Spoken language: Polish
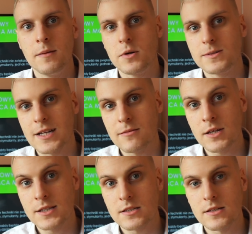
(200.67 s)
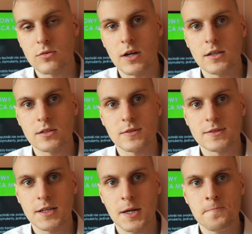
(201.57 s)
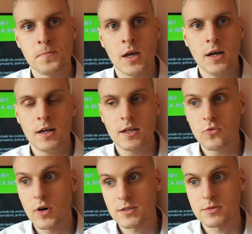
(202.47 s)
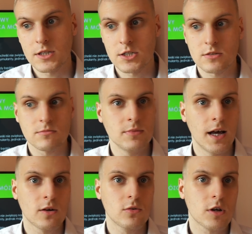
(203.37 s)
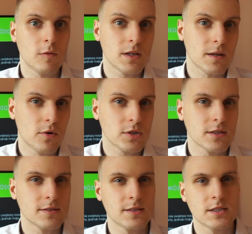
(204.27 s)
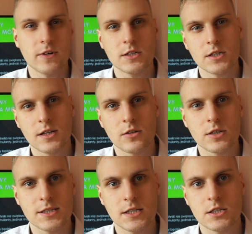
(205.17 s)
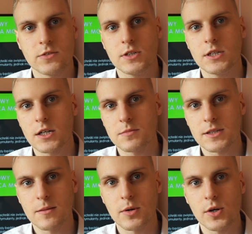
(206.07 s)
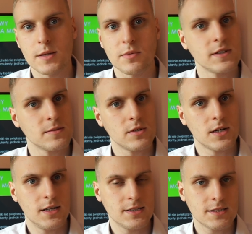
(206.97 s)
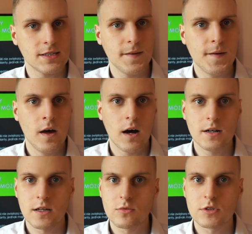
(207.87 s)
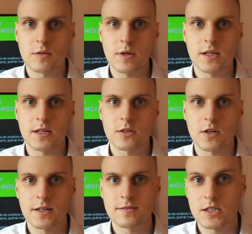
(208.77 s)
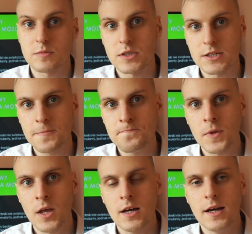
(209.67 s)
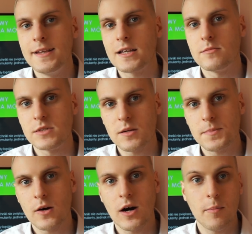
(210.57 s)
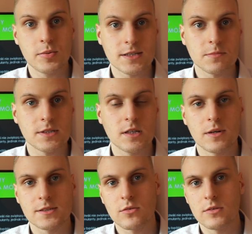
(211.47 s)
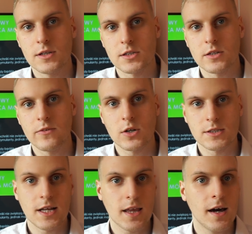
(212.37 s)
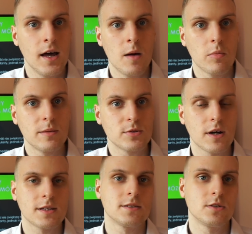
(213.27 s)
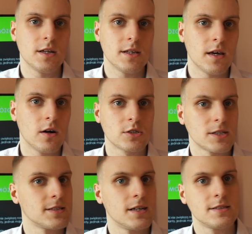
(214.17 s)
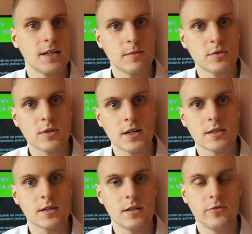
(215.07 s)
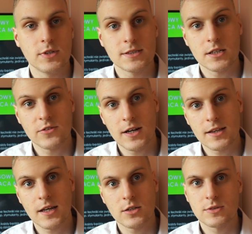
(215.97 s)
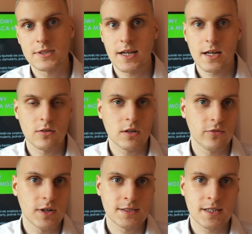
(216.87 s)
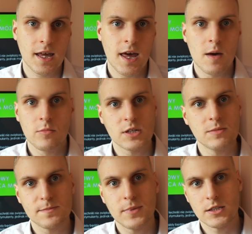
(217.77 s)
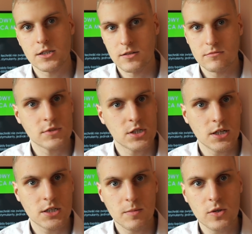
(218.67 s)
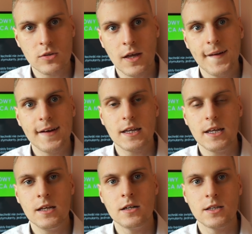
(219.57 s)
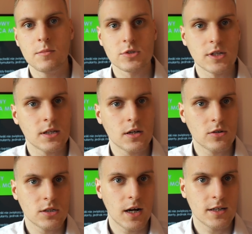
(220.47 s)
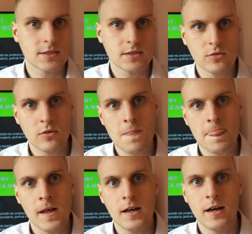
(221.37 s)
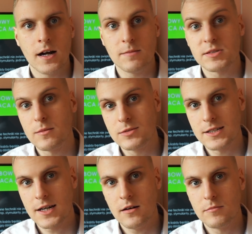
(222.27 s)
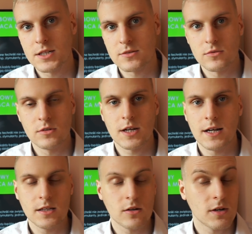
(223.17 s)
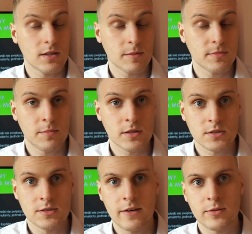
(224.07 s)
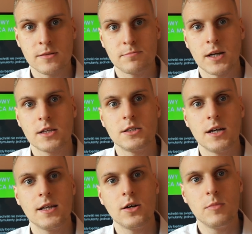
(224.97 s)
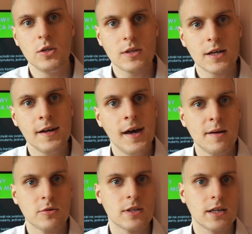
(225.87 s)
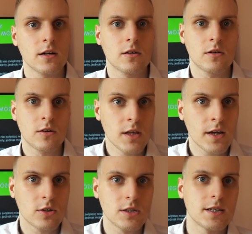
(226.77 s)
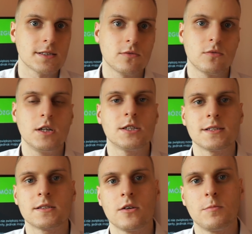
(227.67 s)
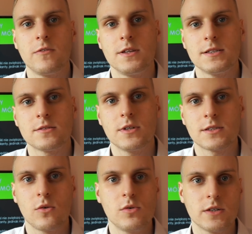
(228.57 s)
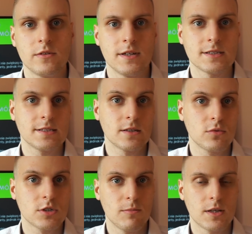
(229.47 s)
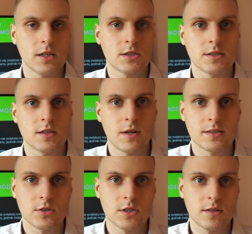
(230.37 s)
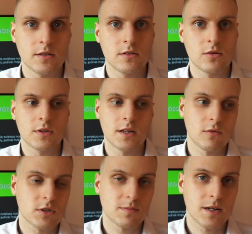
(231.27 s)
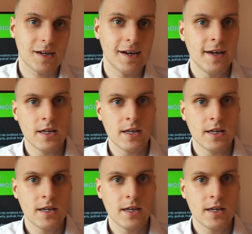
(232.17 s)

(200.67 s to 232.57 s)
Moim zdaniem nie jest to naturalne rozwiązanie e, i uważam, że też na krótką metę można to stosować, jeżeli ktoś chce rzeczywiście jakiś ma tam projekt powiedzmy do realizacji, ale na dłuższą metę nasz organizm też będzie e, na tym cierpiał, a poza tym jest to bardzo trudne też do wykorzystania, bo na przykład codziennie o 16, na przykład 24, 6 rano i 12 musimy spać 30 minut i nie można tych godzin ani snu, e, ani przebudzenia przesunąć, ani dokładnie na, na, na praktycznie ani o minutę, bo tutaj i godzina snu i czas odpowiedni snu jest kluczowy, więc na dłuższą metę też jest to bardzo życie, trudne do utrzymania.